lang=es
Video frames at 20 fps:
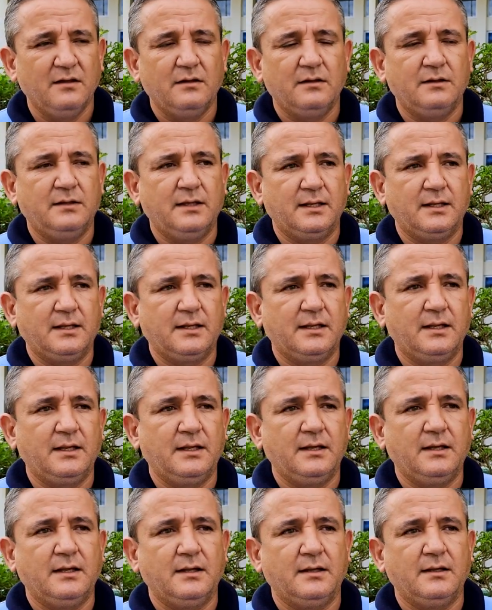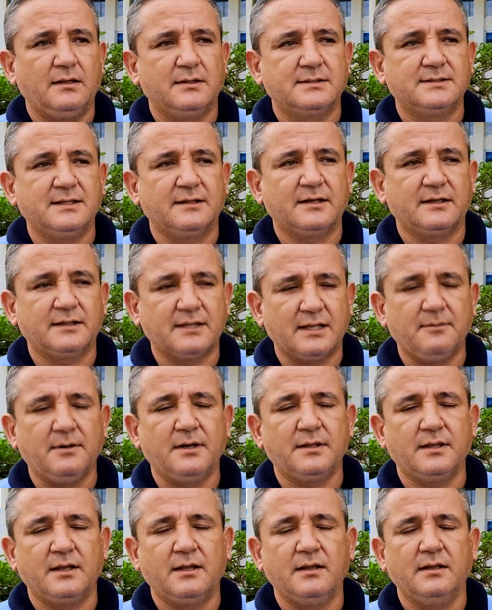de que se
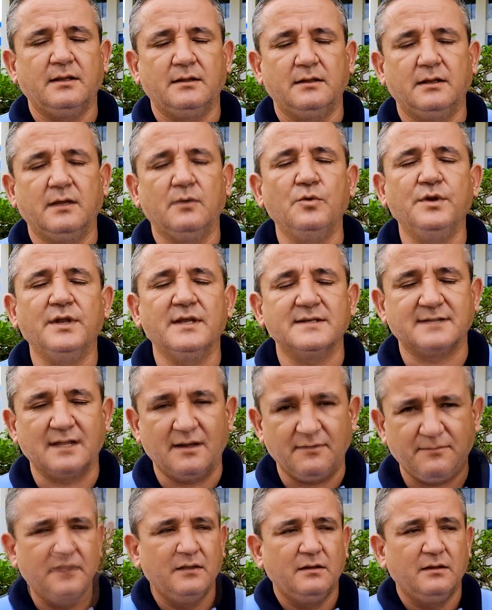trataba de, de, una estafa.